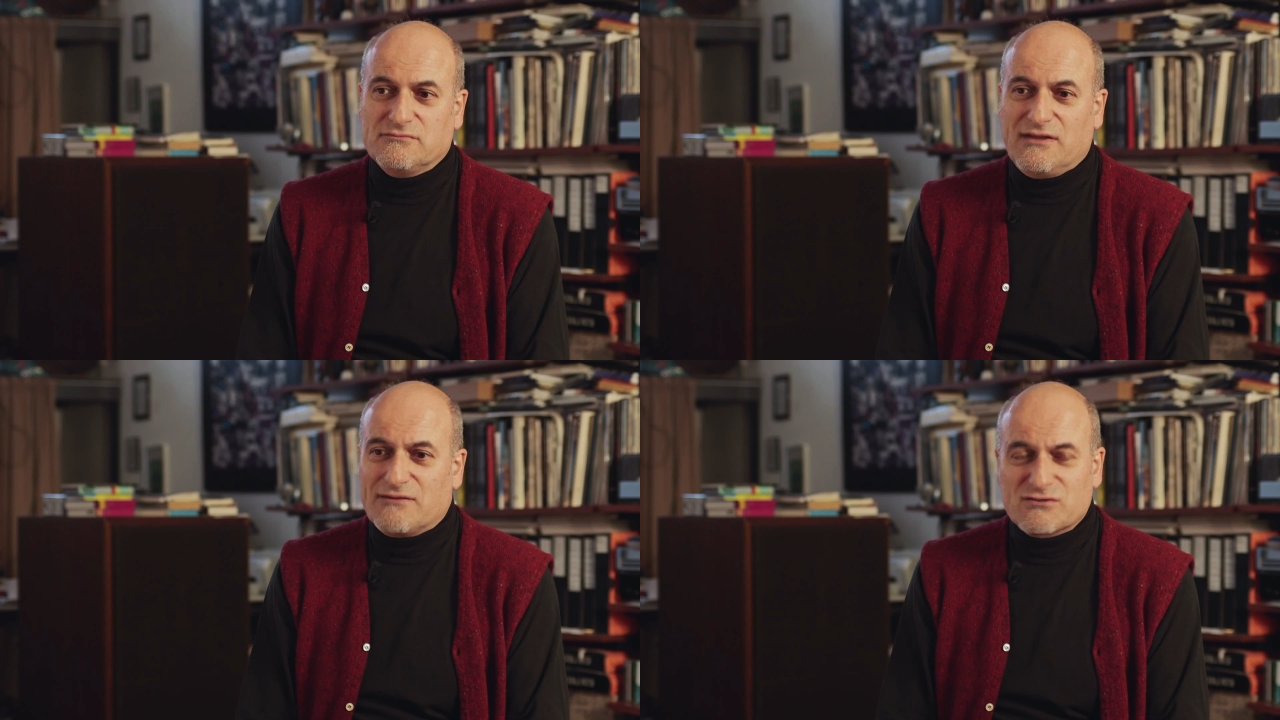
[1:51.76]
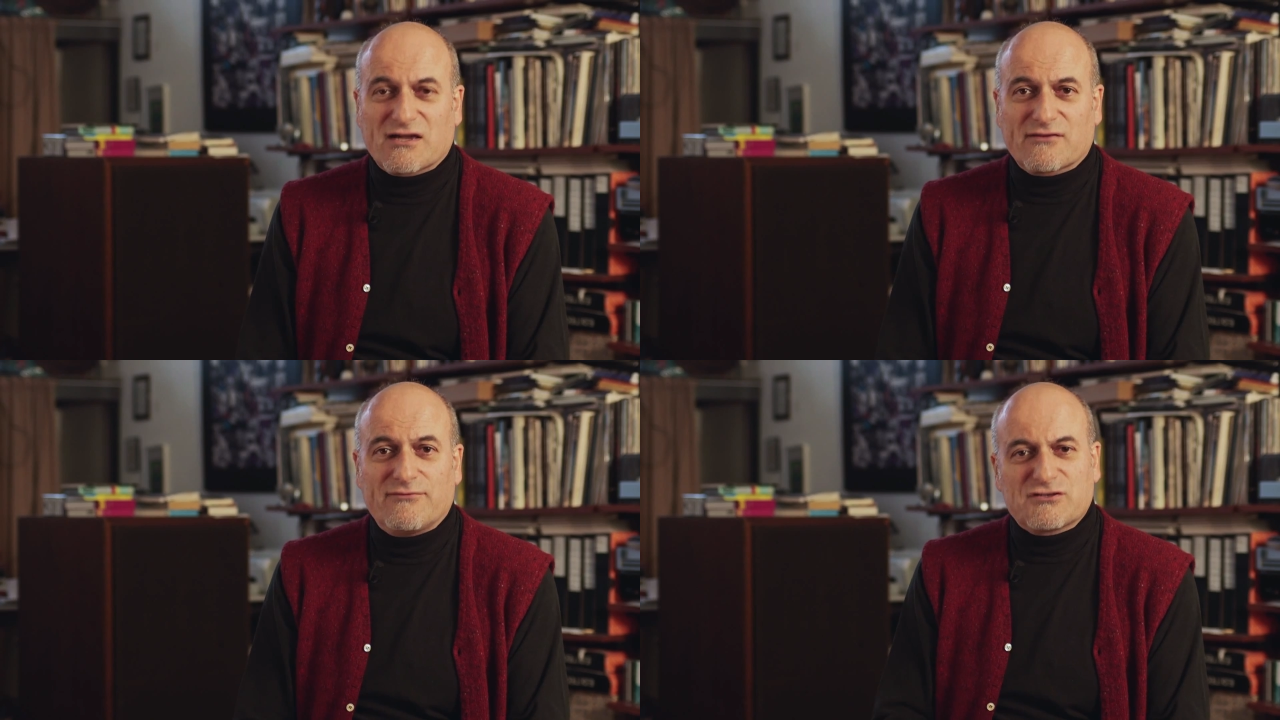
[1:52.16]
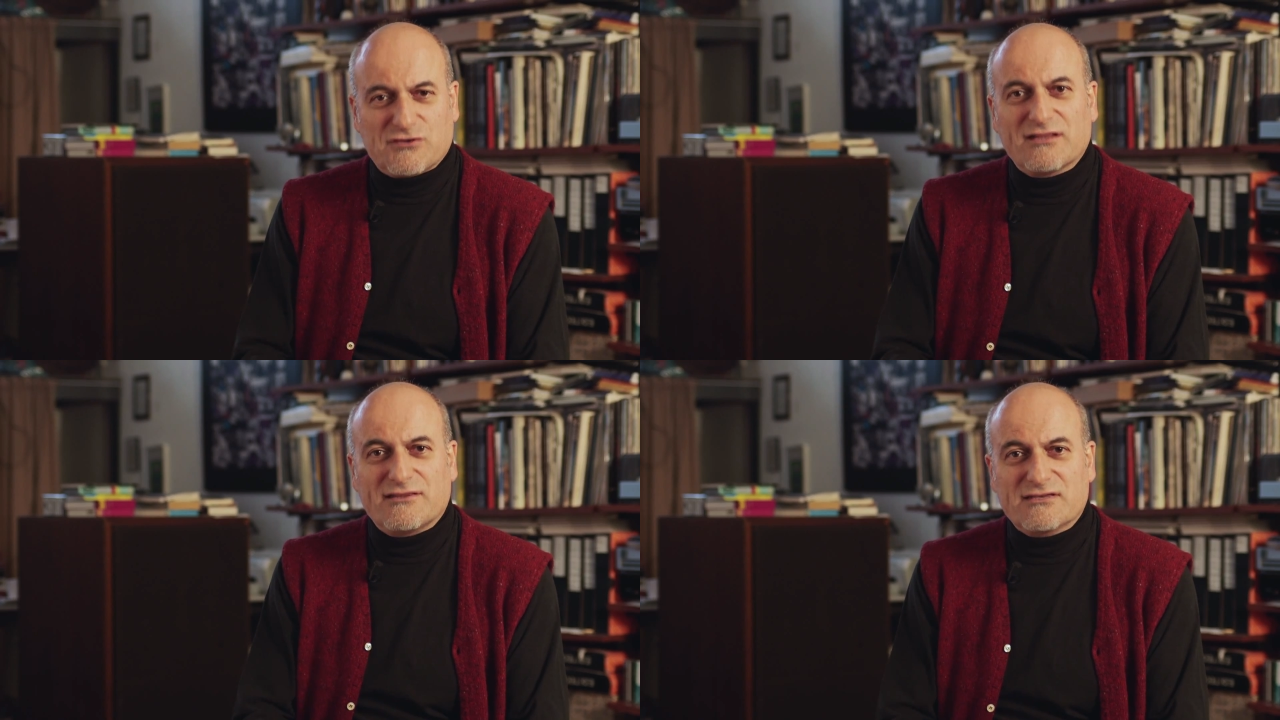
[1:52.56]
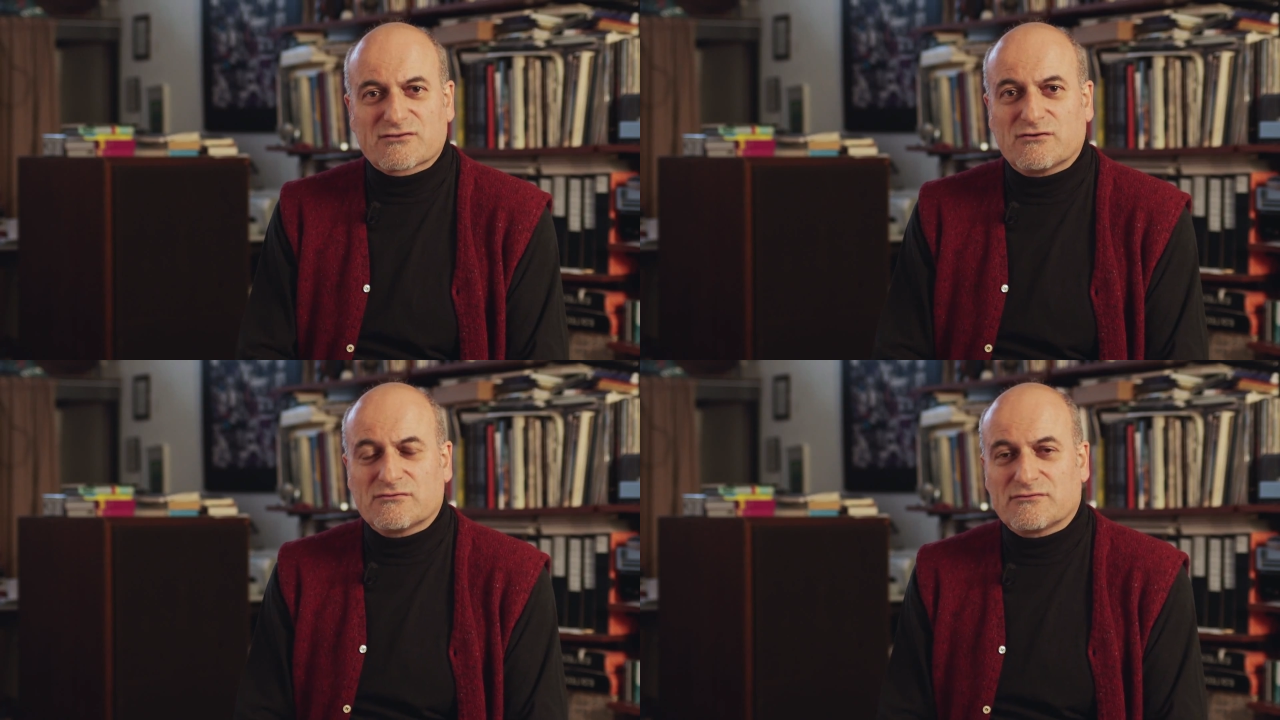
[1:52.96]
nella musica che faccio e nel
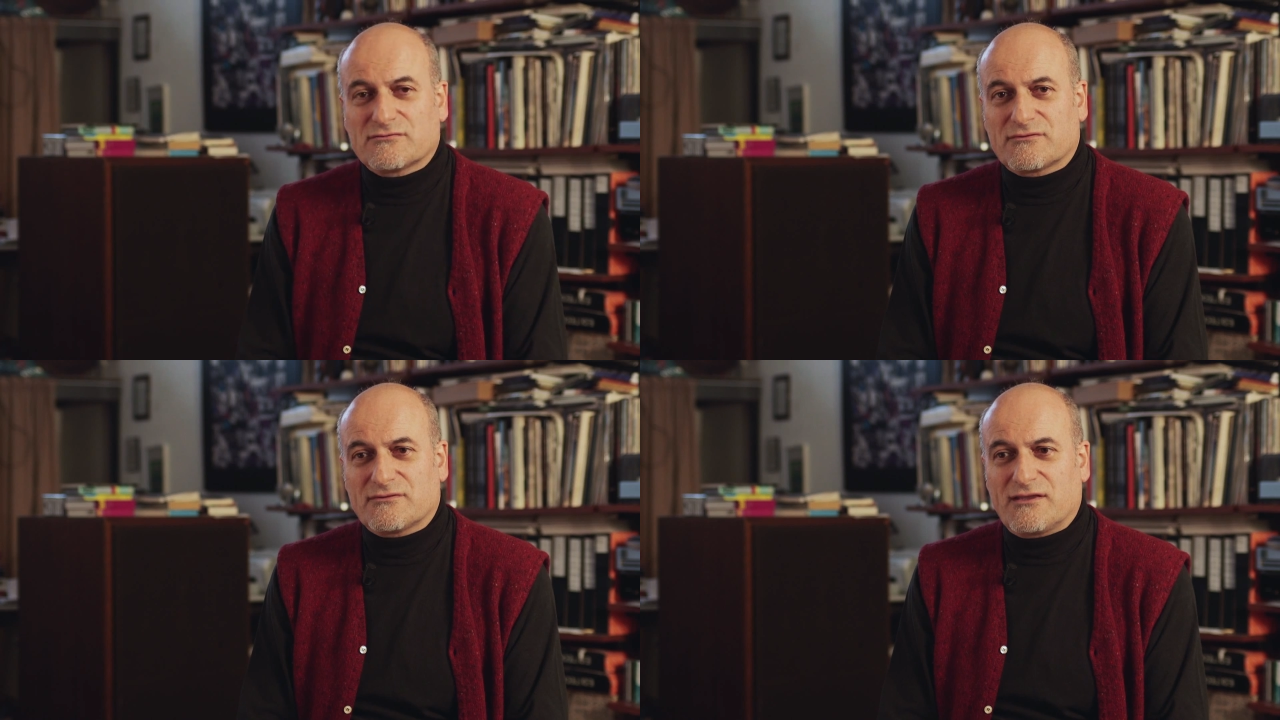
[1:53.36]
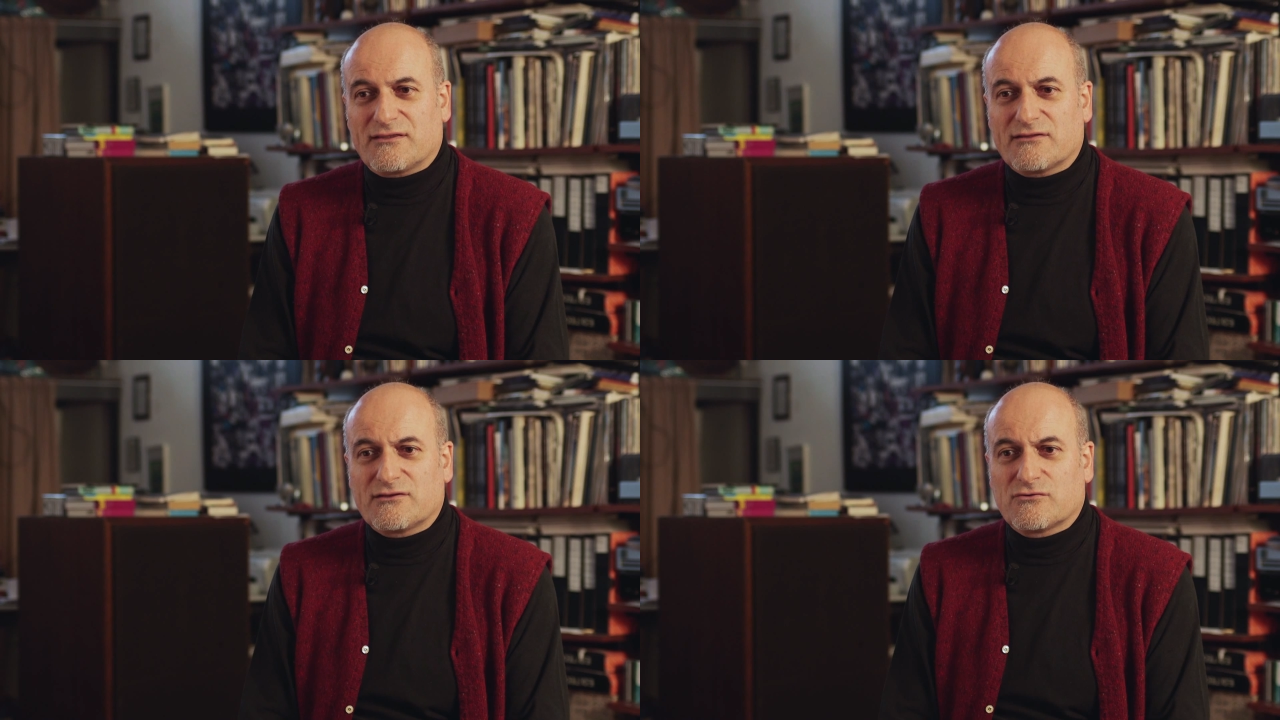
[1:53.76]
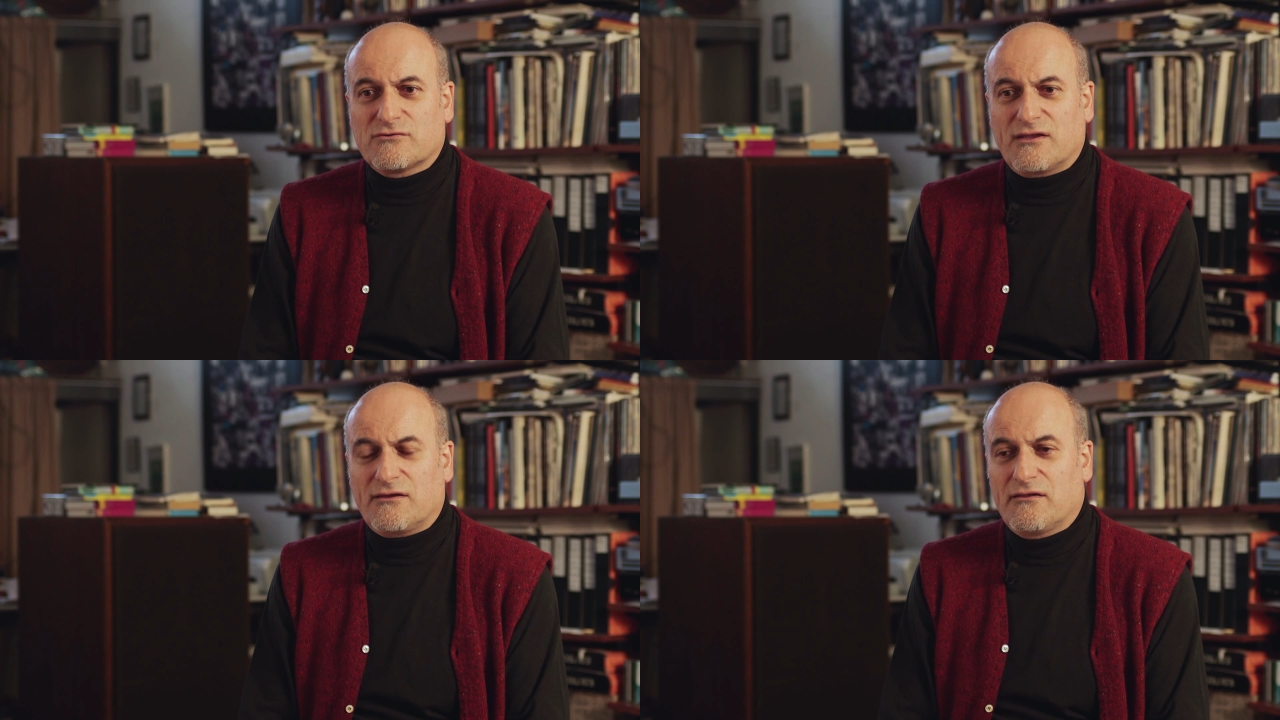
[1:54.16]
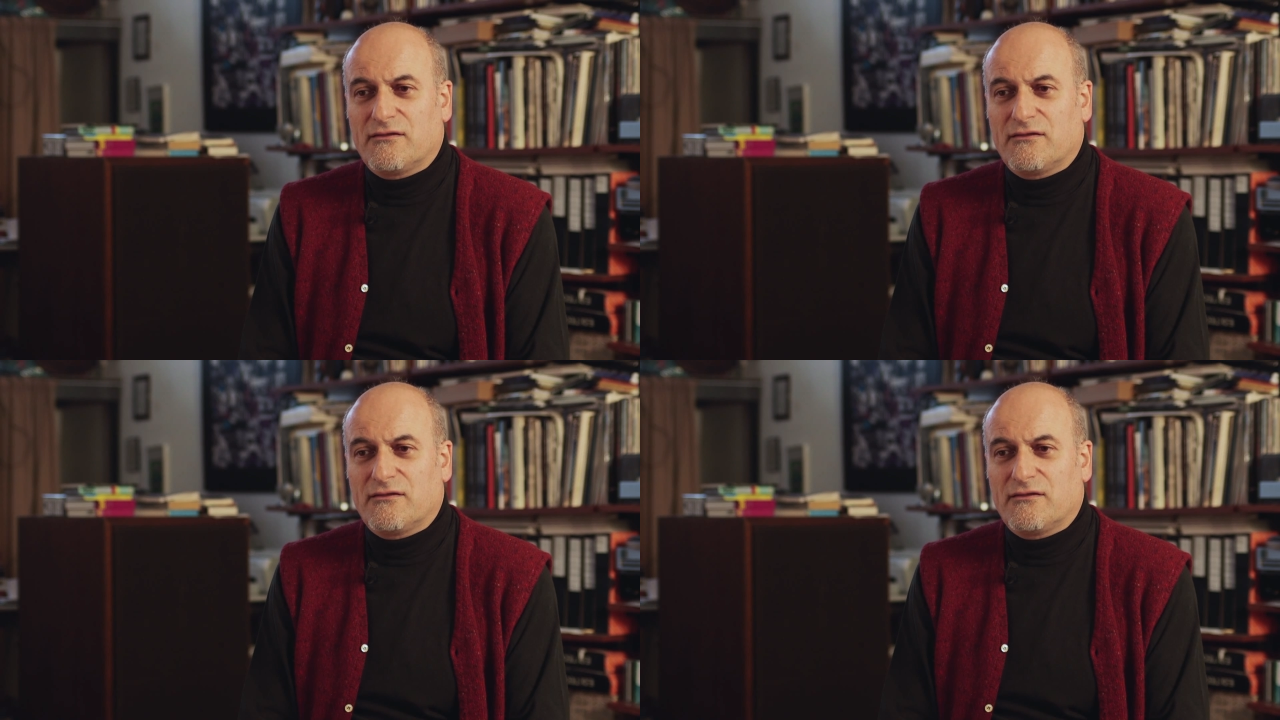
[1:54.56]
disco dei traditori,